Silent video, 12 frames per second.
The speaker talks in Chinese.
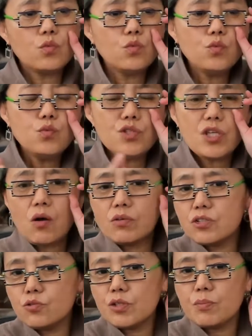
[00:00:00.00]
呼啸
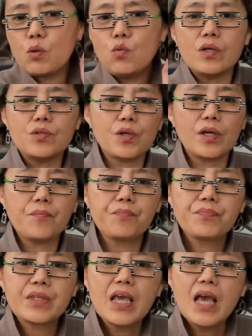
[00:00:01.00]
着，就这么过去了。
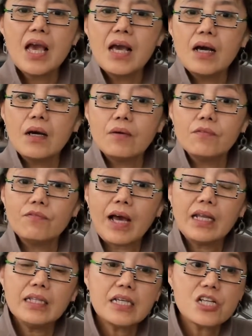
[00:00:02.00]

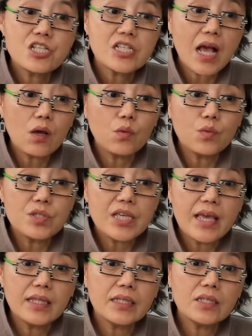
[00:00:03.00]
完了呢，山谷
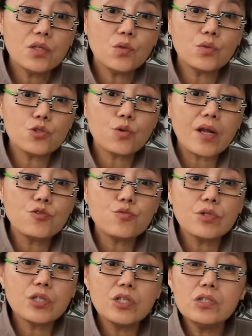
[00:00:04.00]
间又传
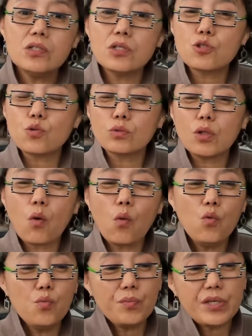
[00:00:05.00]
出各种的
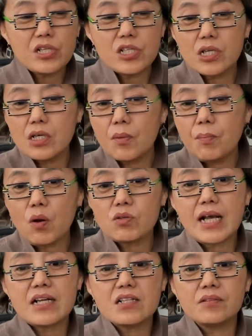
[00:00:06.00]
轰鸣声和爆
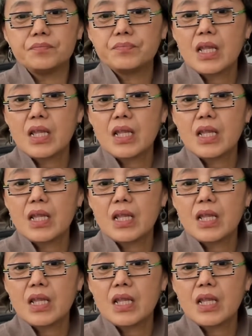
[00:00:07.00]
炸声，